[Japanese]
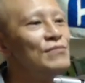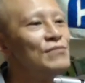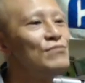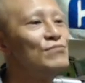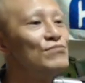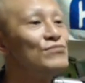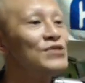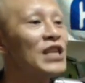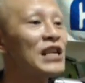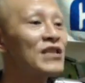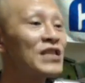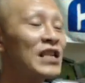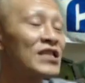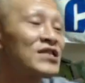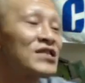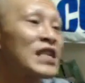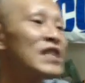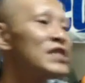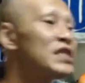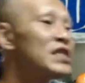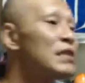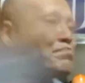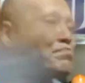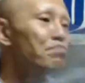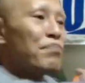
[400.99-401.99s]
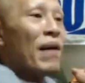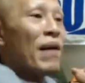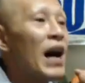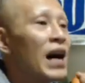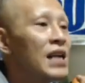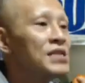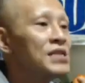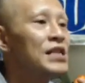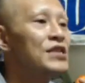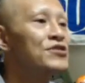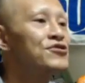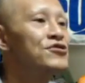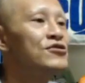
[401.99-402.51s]
胸ぐら掴んで
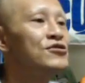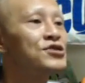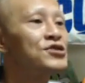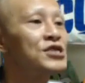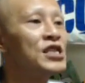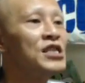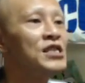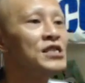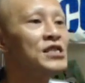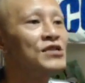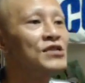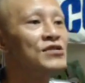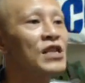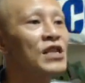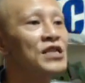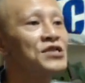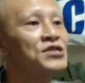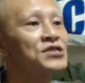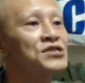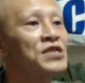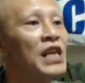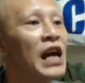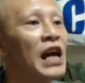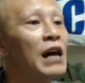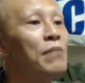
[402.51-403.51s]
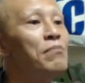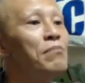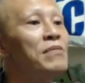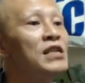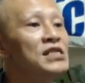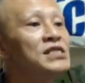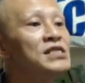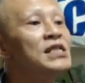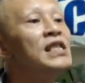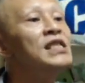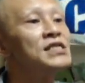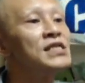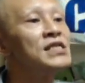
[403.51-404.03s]
パーンってチュースケ行くやつってあんまり
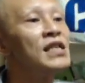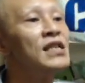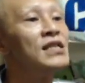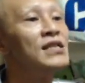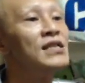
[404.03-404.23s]
いないじゃん。